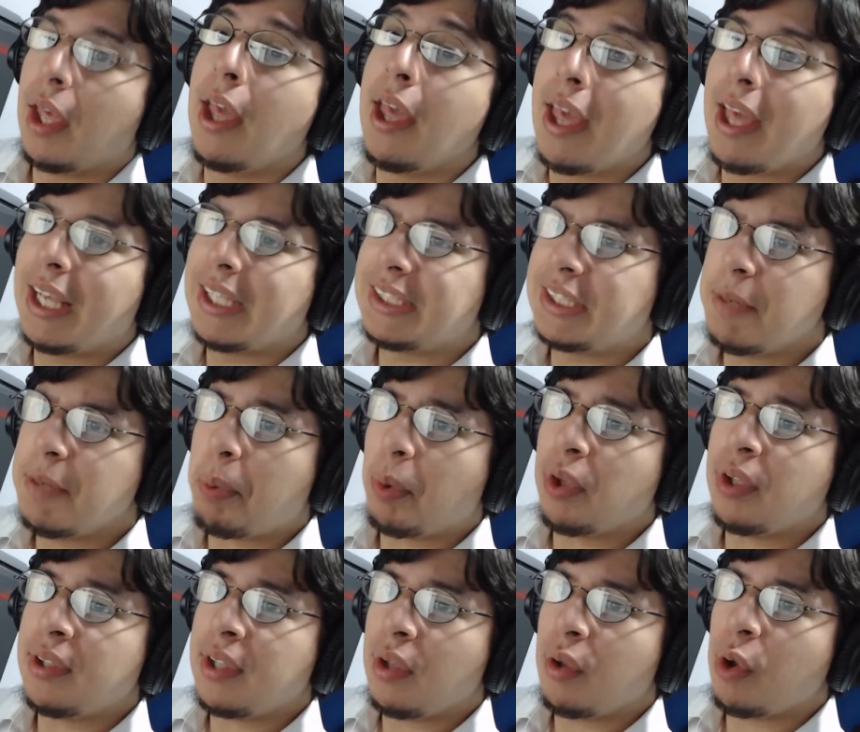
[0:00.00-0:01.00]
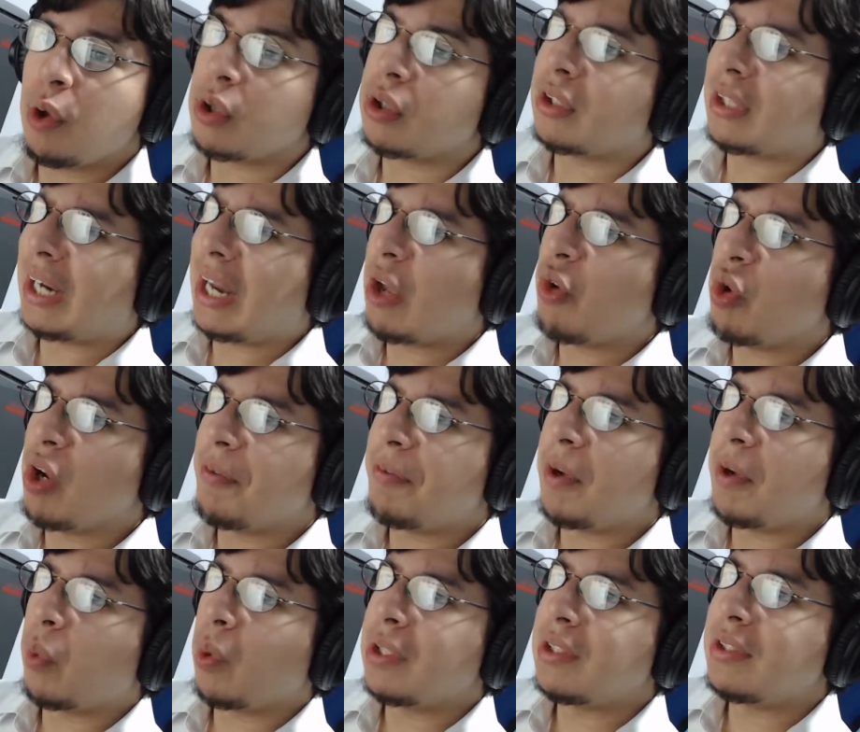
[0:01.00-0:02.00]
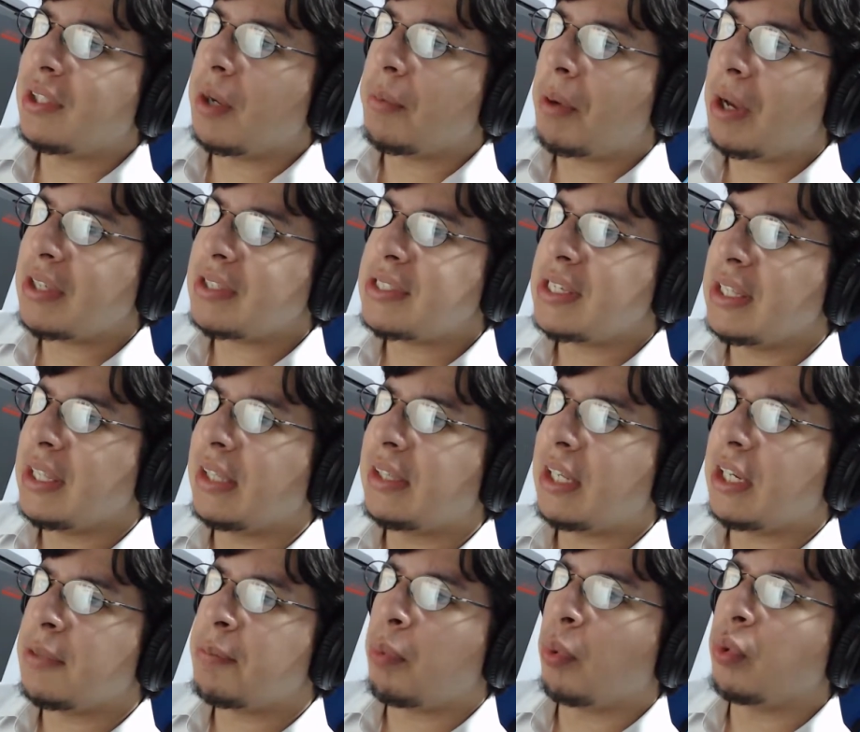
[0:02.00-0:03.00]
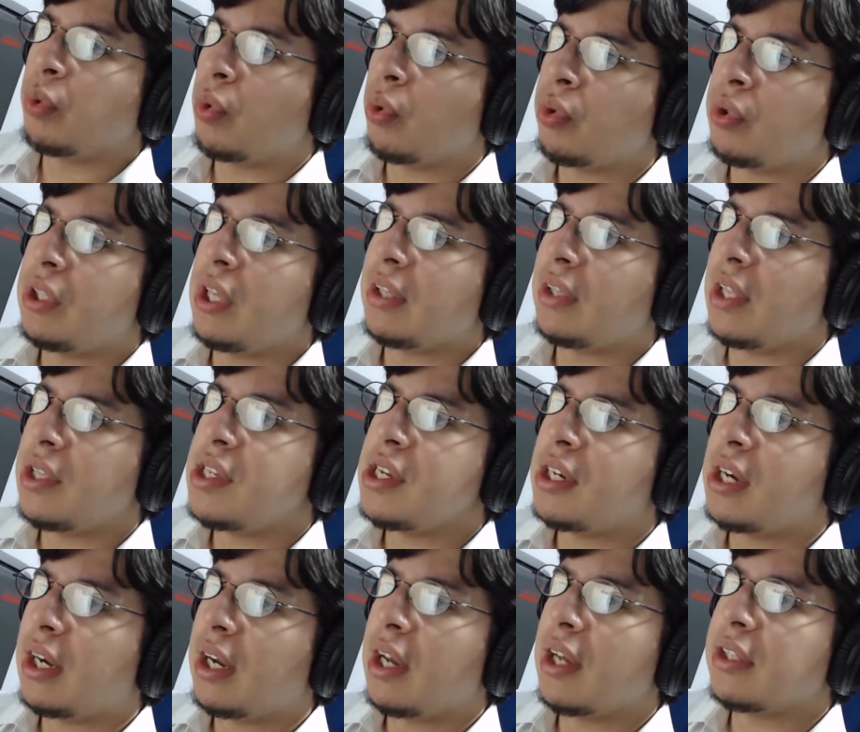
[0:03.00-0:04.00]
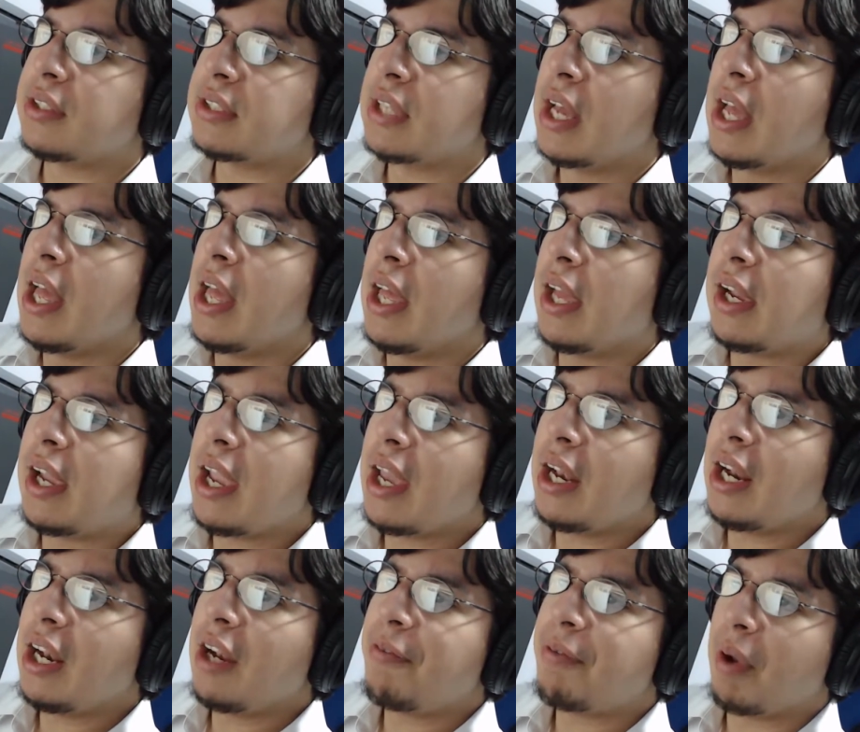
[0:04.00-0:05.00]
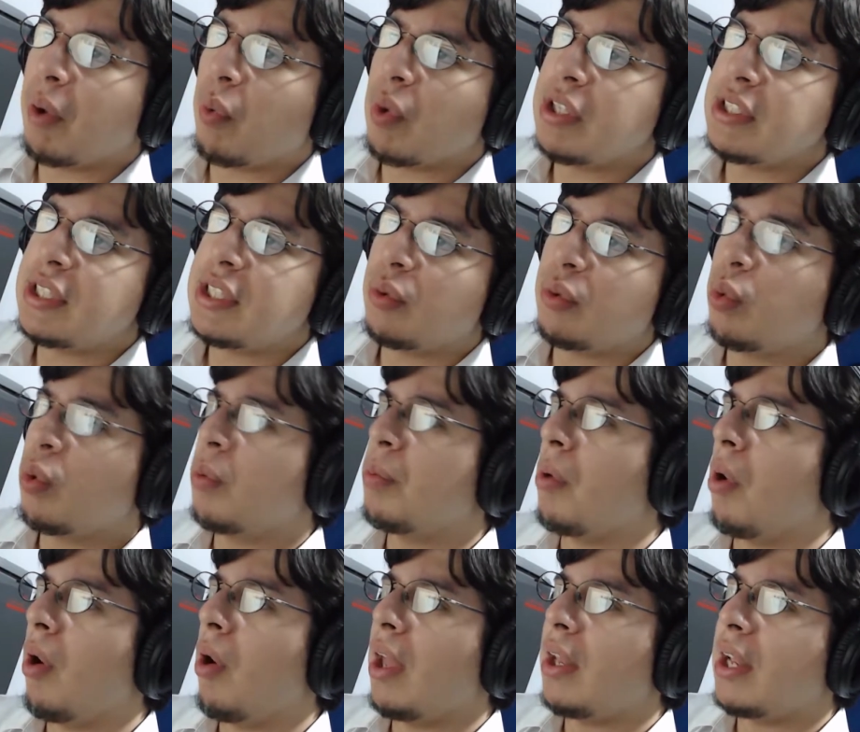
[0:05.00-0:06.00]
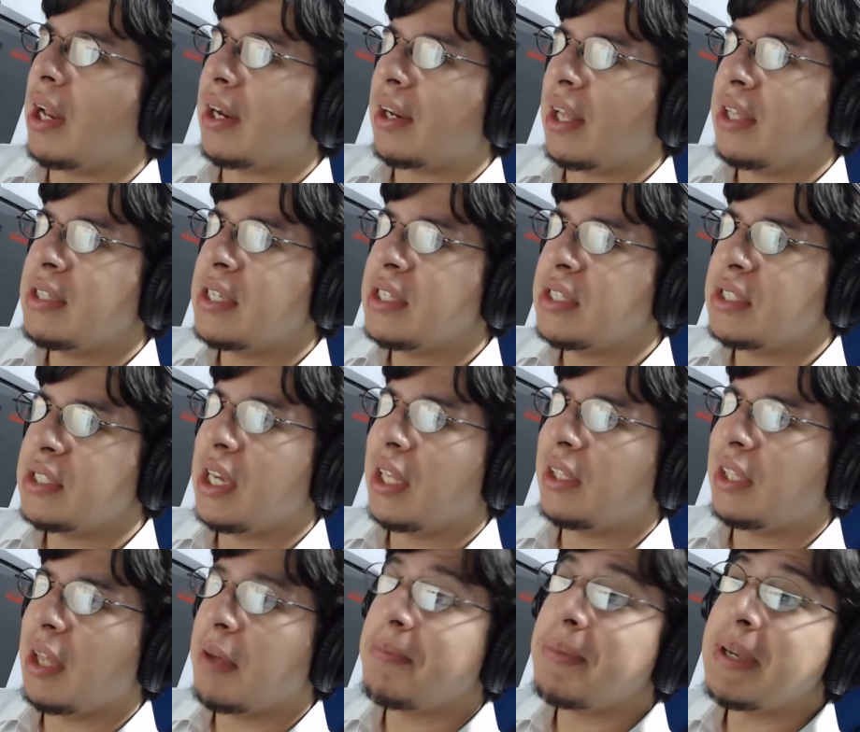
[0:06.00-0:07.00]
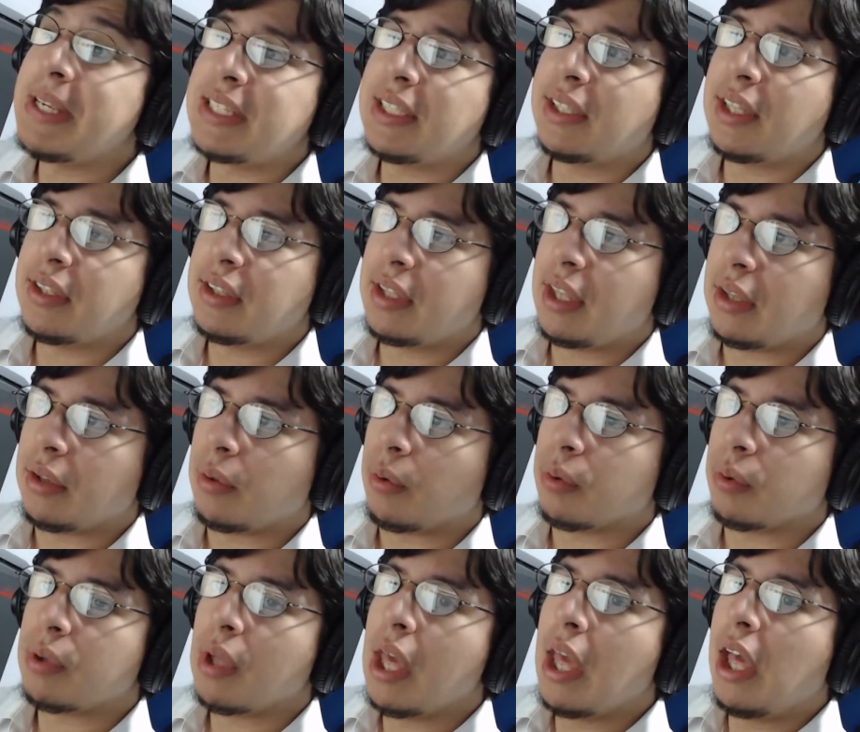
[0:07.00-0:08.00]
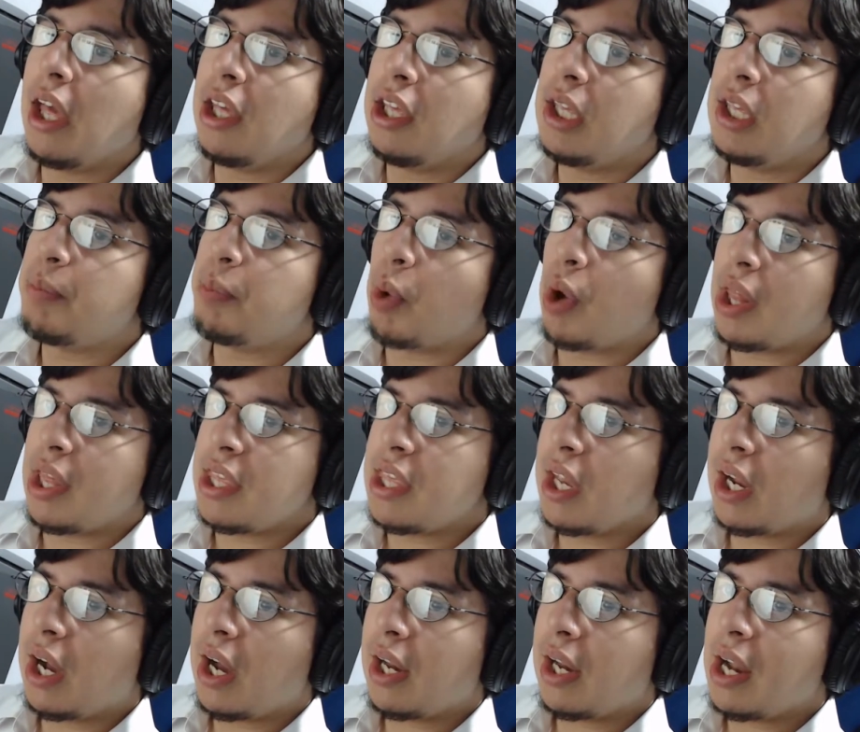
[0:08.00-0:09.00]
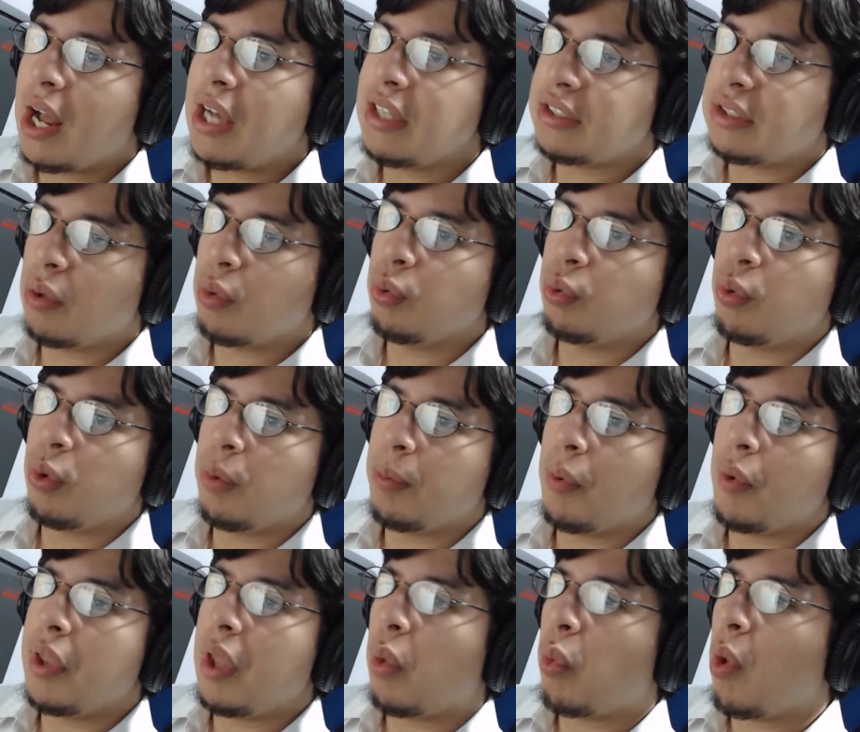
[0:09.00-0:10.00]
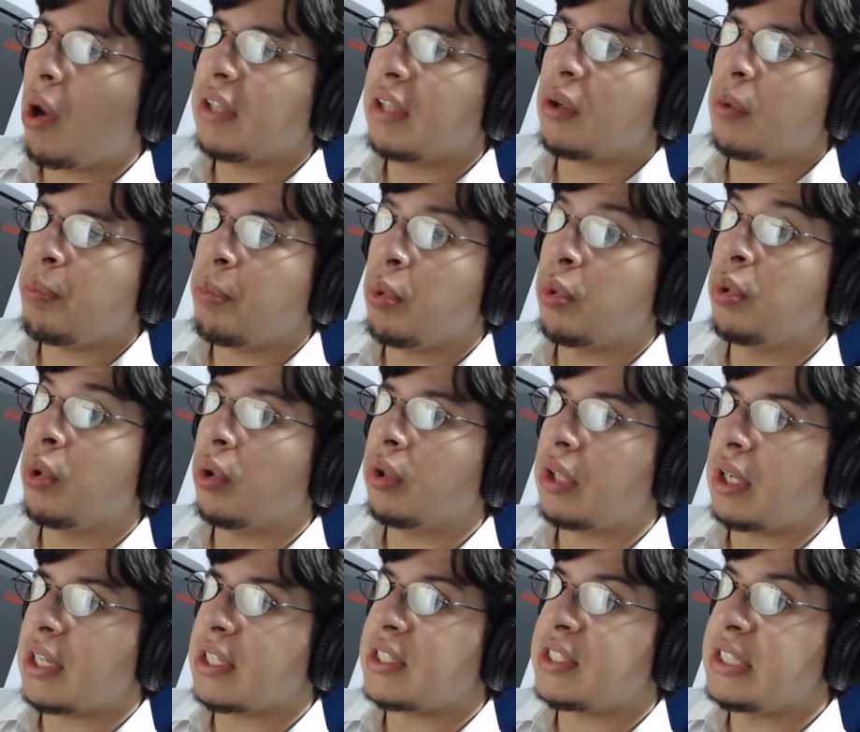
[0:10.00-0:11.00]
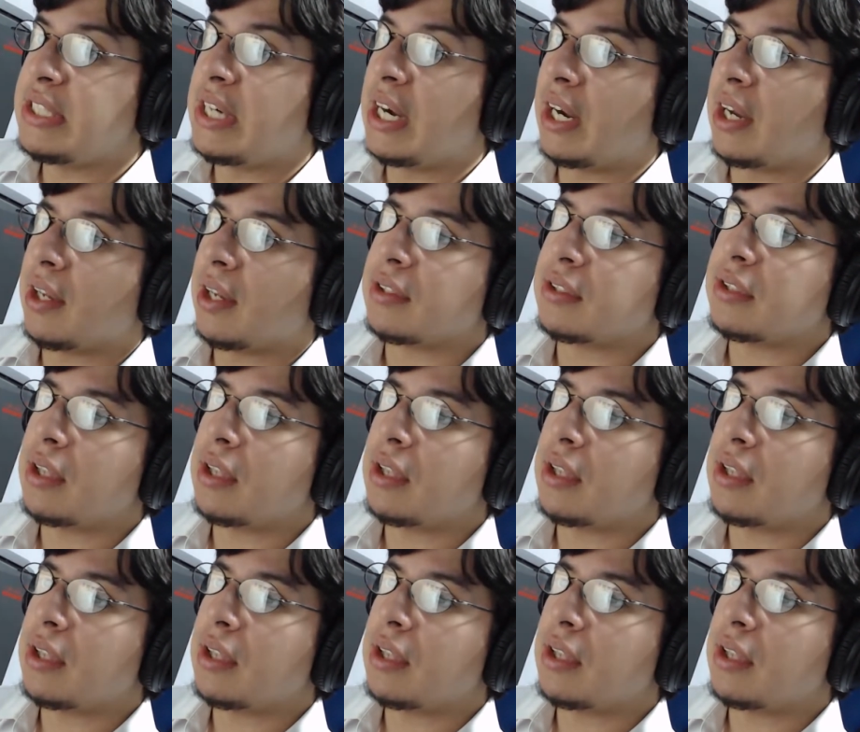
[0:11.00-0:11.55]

Este procesador trae una frecuencia base de 3.7 GHz, que era la frecuencia turbo en el Ryzen 7 1700, y puede llegar hasta un turbo de 4.3 GHz.